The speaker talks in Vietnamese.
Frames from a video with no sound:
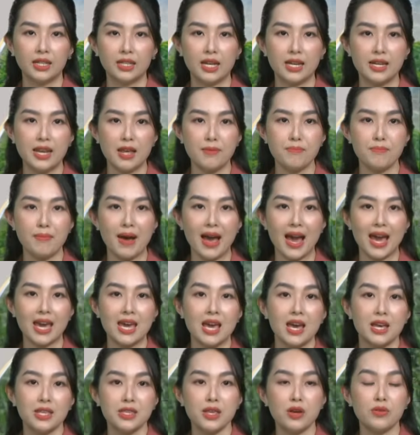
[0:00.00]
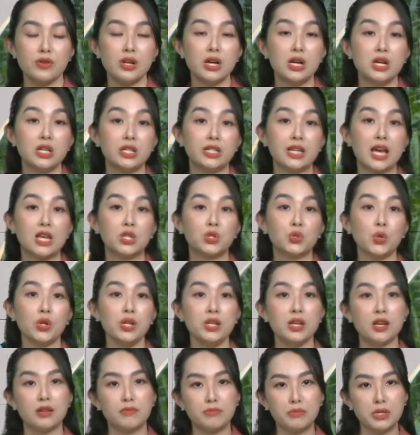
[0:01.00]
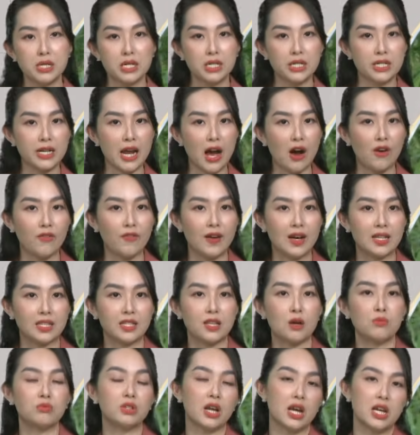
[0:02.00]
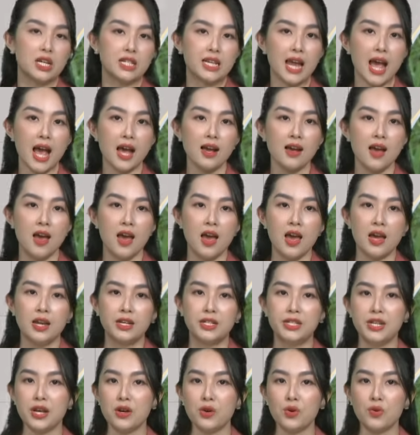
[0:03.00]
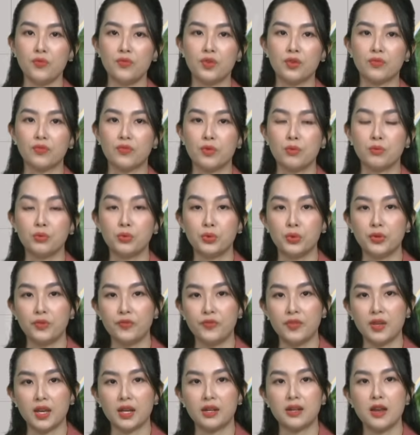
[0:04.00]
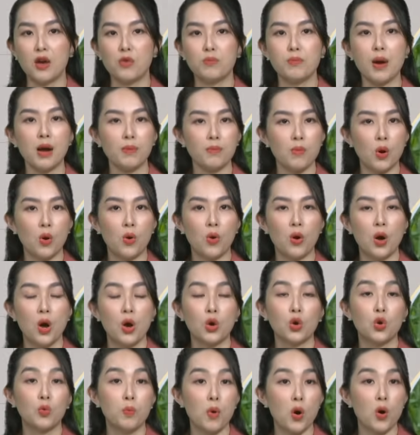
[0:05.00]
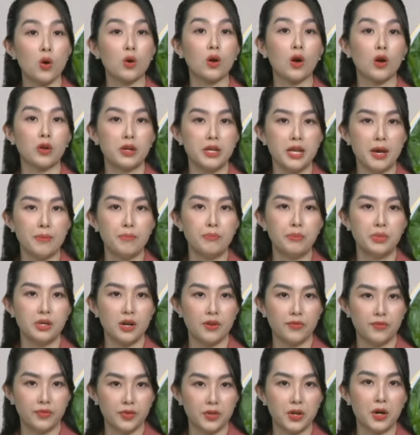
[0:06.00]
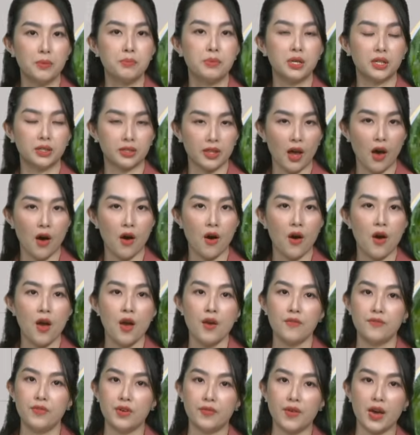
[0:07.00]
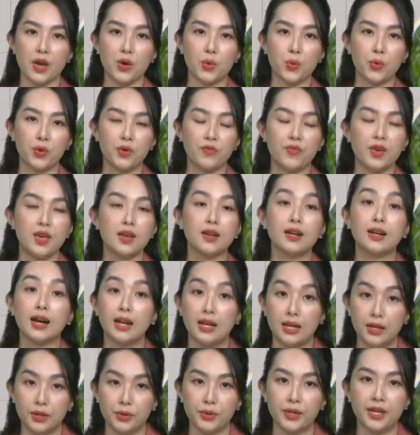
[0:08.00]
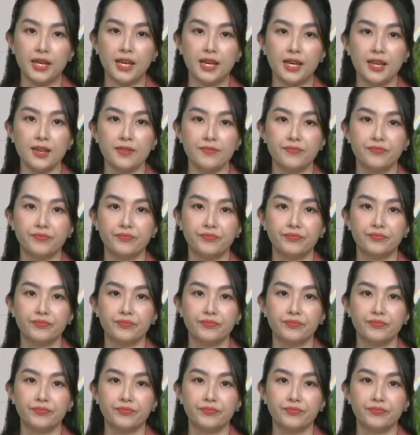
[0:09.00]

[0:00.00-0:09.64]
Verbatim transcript: Đến đêm mai, nhiều nơi sẽ xuất hiện mưa rào và rông rải rác, Riêng khu vực vùng núi phía Đông Bắc Bộ, cục bộ có điểm mưa vừa mưa to, vì vậy quý vị cần lưu ý.